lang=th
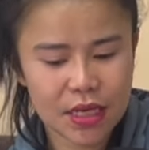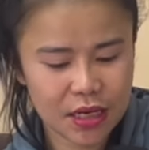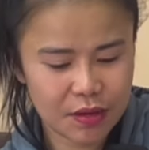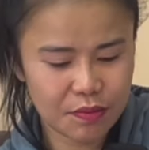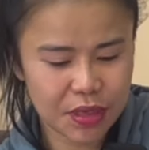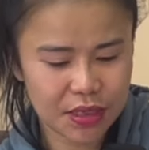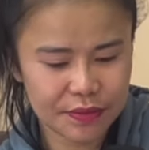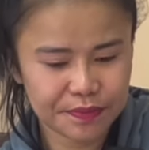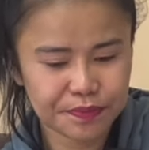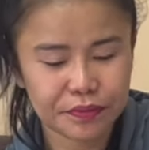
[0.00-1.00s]
อันนี้เป็น
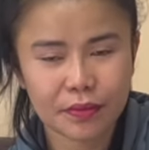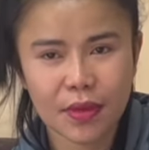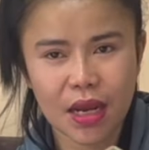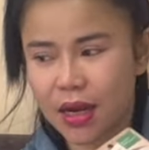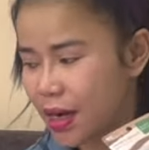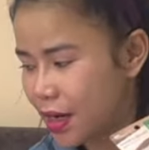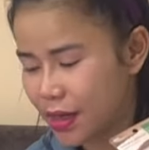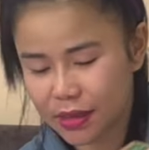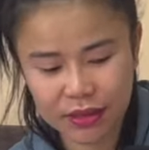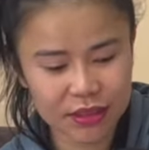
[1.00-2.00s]

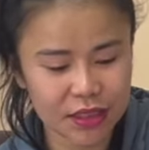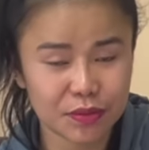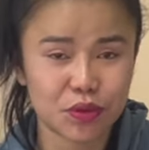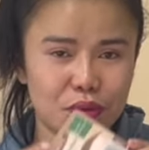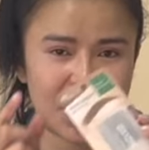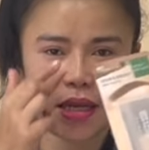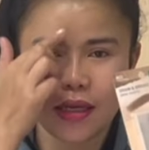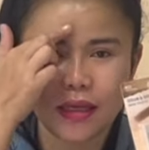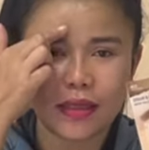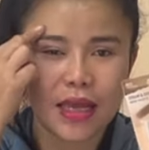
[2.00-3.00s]
เเสริมสวย
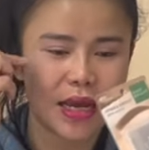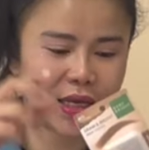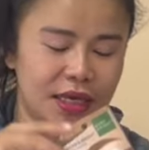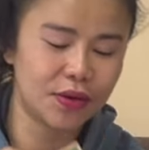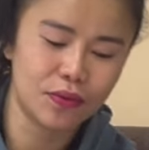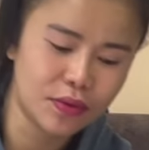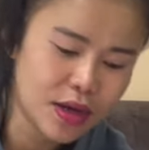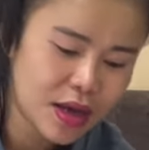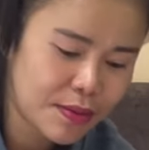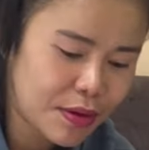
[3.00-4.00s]
ทาคิ้ว
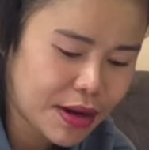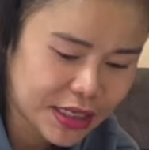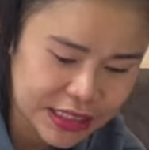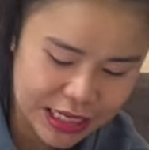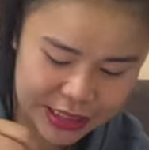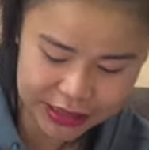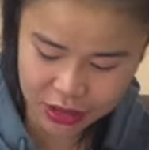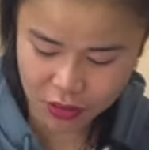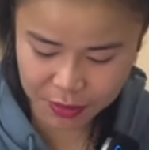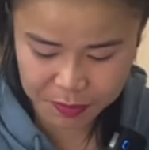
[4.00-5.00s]
เพราะว่าไอใช้ดินส
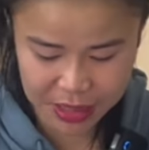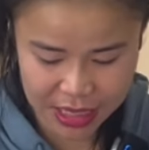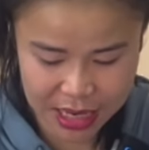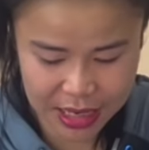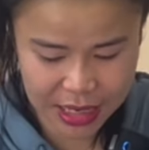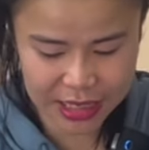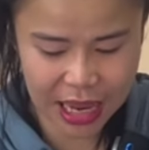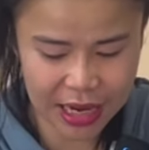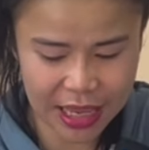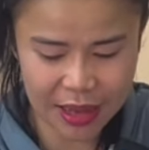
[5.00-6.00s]
อไม่เป็นนะไอ
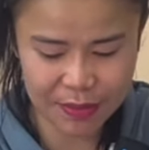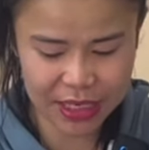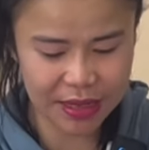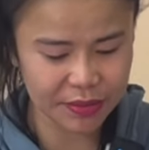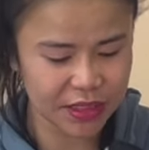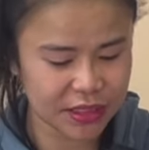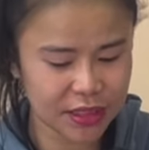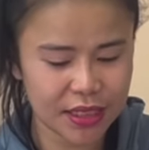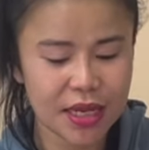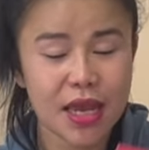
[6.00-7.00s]
ทาแค่มันเข้มเฉ
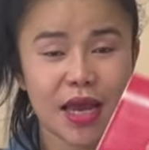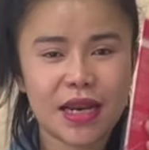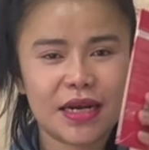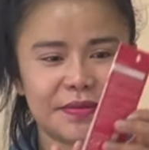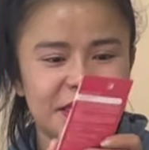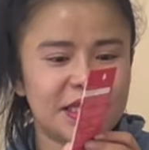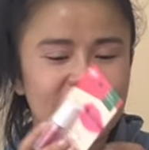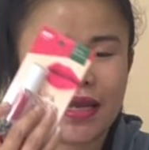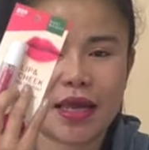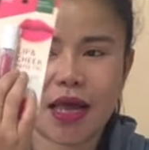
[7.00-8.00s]
ยๆลิปส
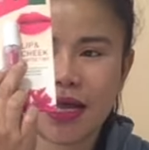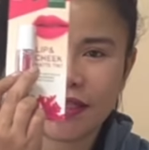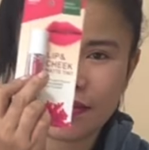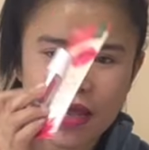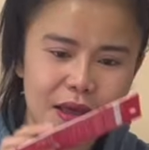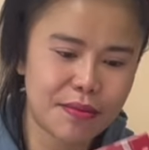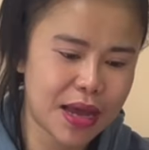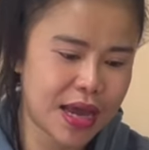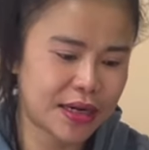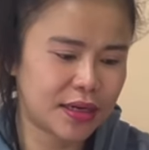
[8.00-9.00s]
ติก 55
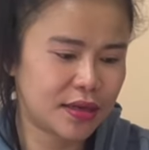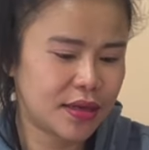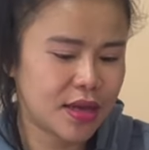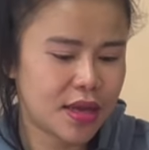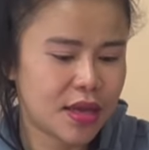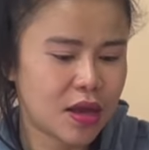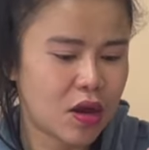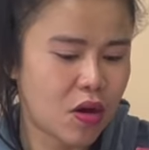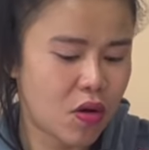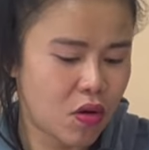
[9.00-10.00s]
บาท
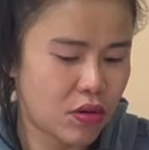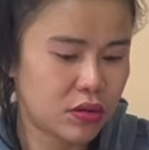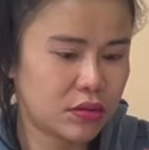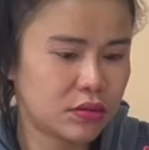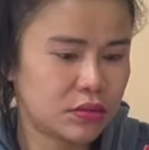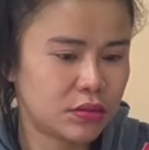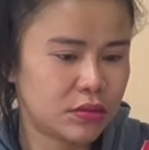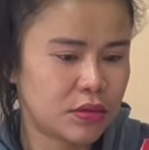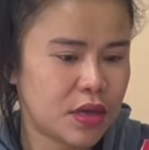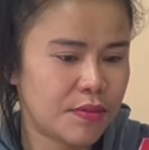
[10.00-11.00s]
ของ
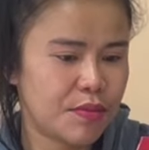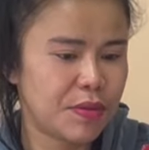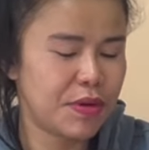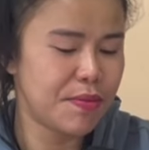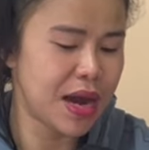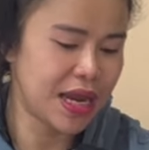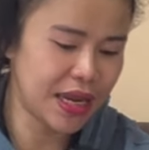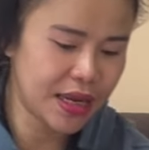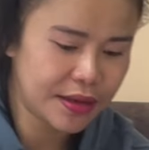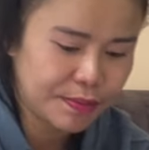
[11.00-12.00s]
เบบี้ไบ e ์
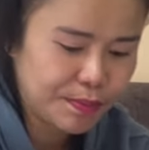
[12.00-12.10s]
